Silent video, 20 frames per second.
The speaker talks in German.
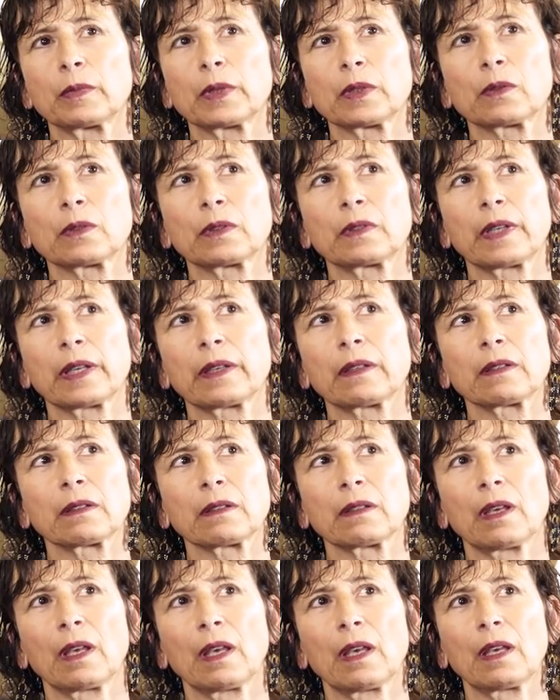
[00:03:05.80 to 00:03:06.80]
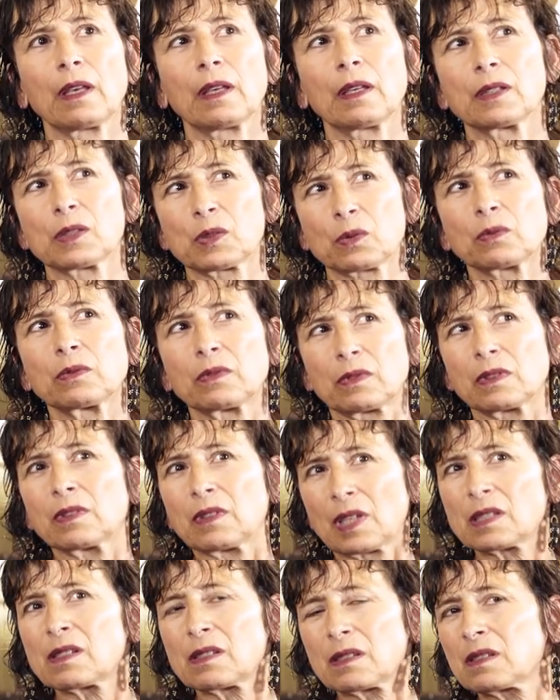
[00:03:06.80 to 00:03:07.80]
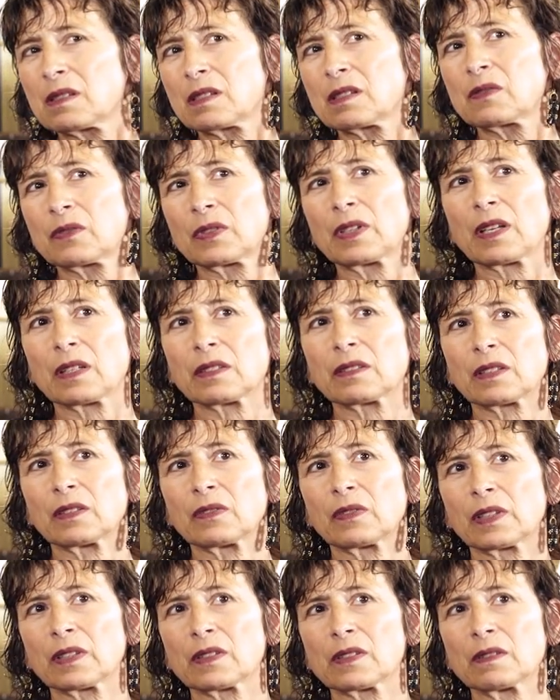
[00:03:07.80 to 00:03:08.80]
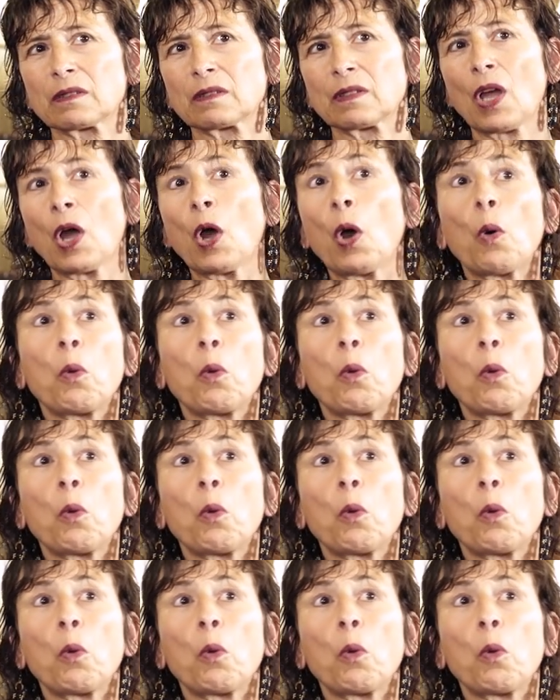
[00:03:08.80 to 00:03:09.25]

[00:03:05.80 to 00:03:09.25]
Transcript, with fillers: Also ich denke, so das ist es vielleicht gewesen.